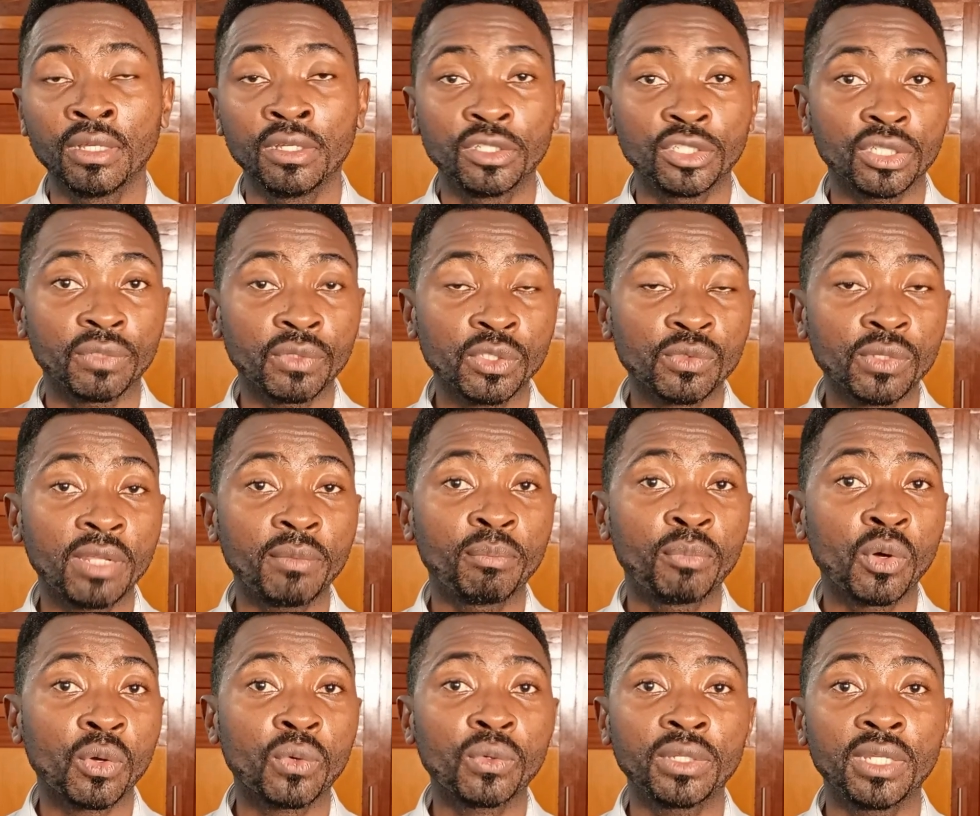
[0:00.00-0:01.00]
Je vous souhaite
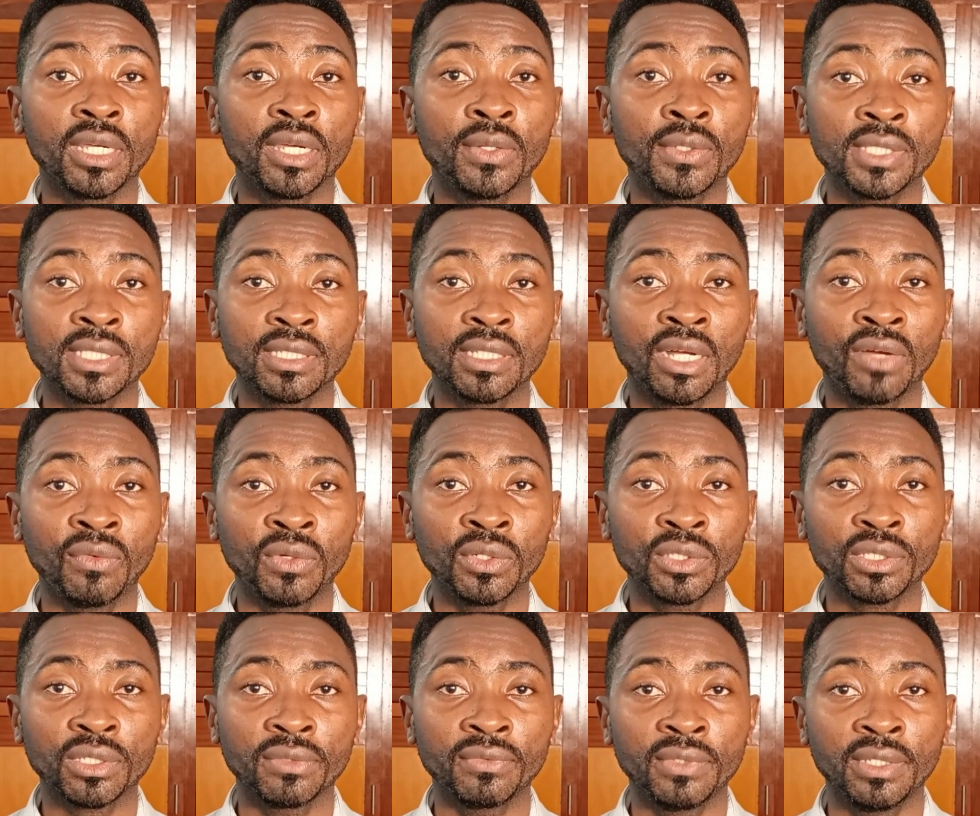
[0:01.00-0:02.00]
beaucoup de réussite dans
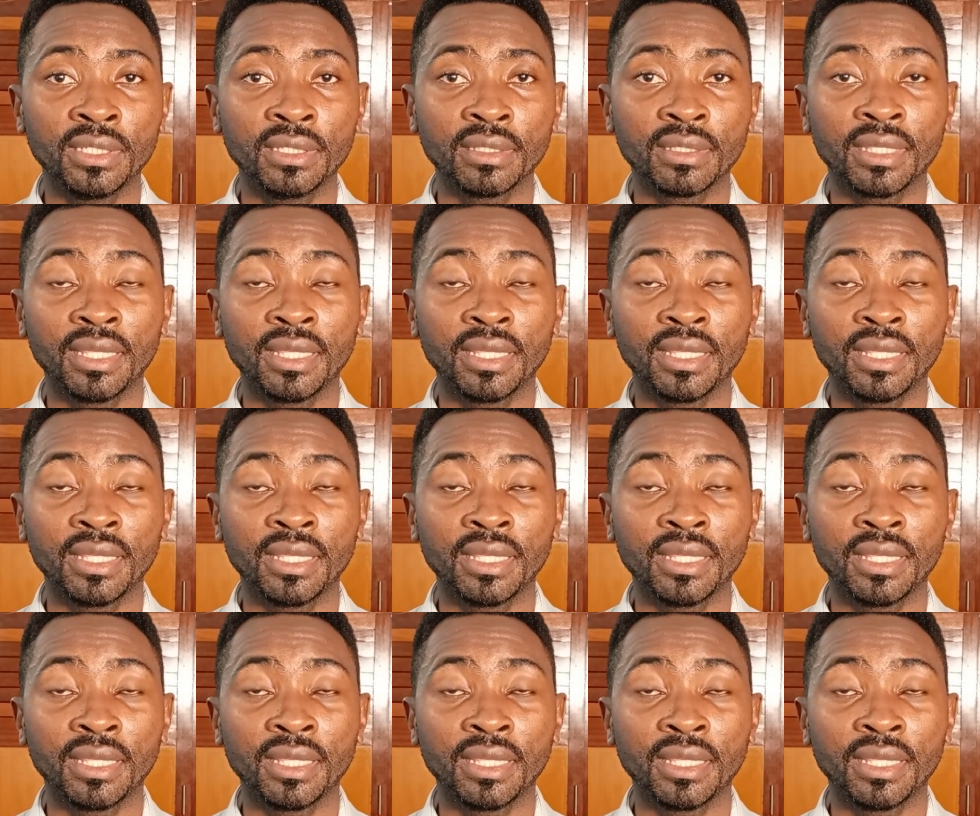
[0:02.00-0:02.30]
votre vie